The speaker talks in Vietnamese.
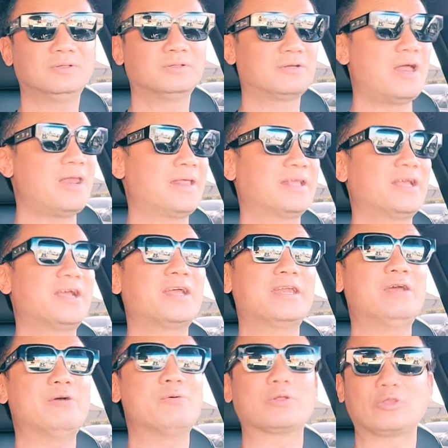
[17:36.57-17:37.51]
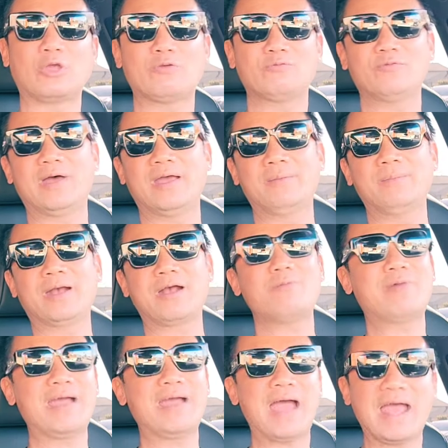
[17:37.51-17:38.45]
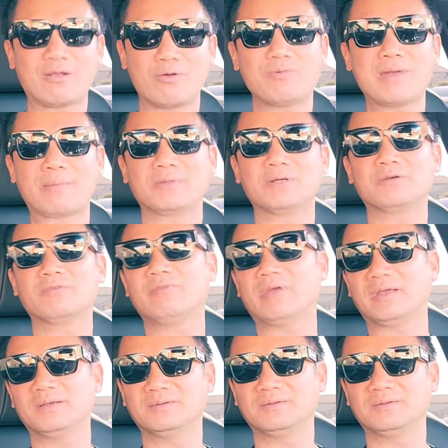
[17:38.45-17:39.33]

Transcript: đó là những cái điều tuyệt vời mà không phải ai cũng làm được quý vị